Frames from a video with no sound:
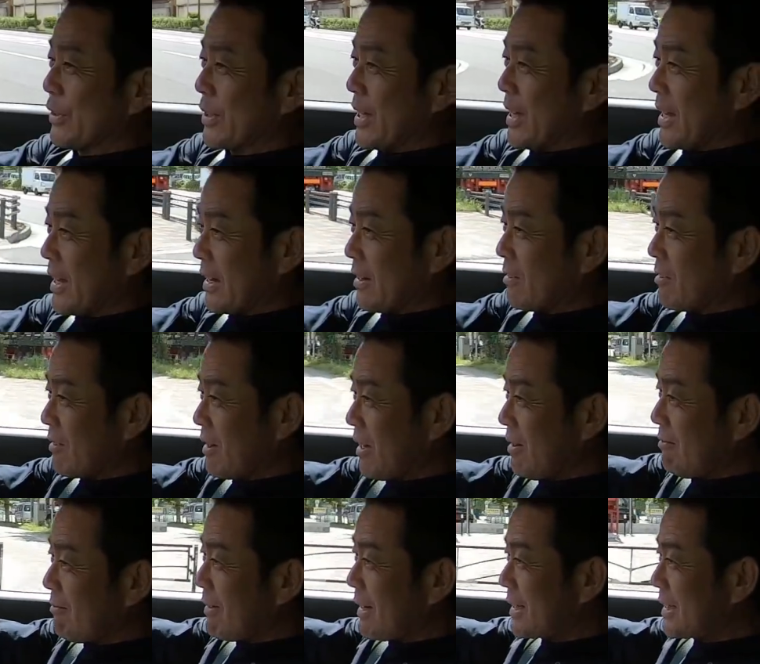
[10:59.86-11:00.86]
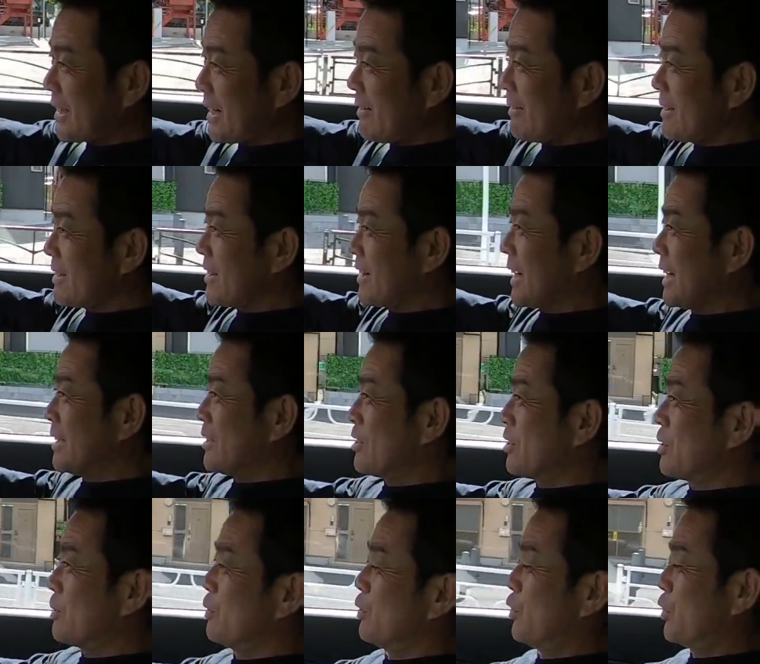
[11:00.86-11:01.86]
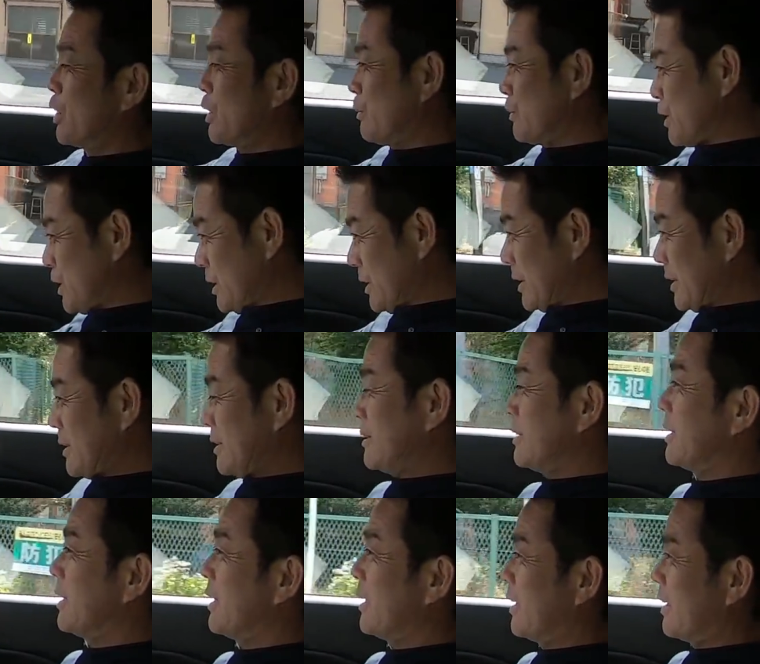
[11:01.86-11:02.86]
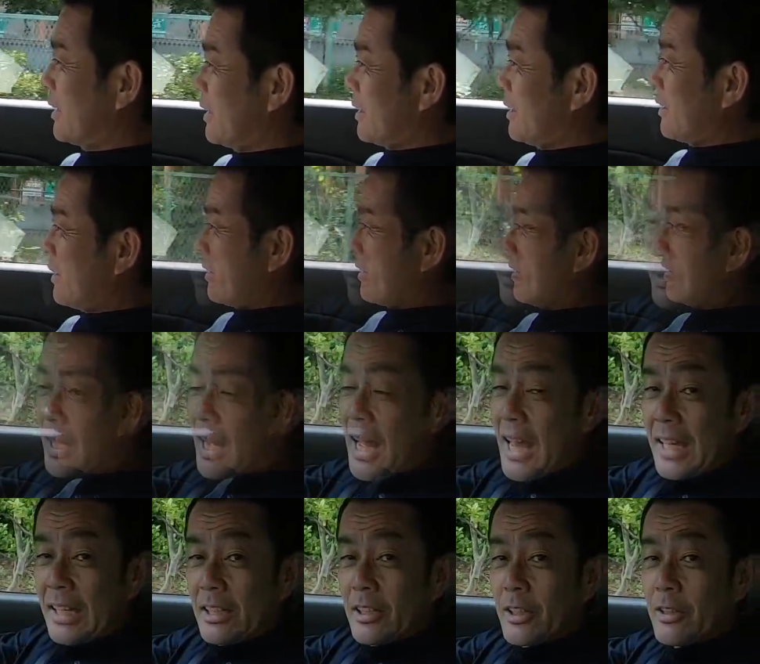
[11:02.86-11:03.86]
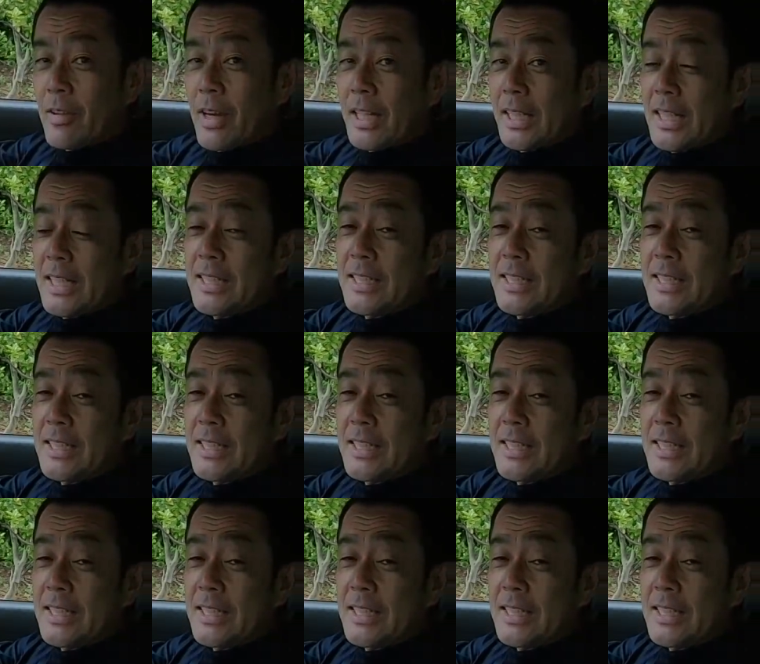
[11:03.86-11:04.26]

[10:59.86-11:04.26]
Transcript: のでら辺を煩わしく感じる人も多いかもしれないですね。はいというわけで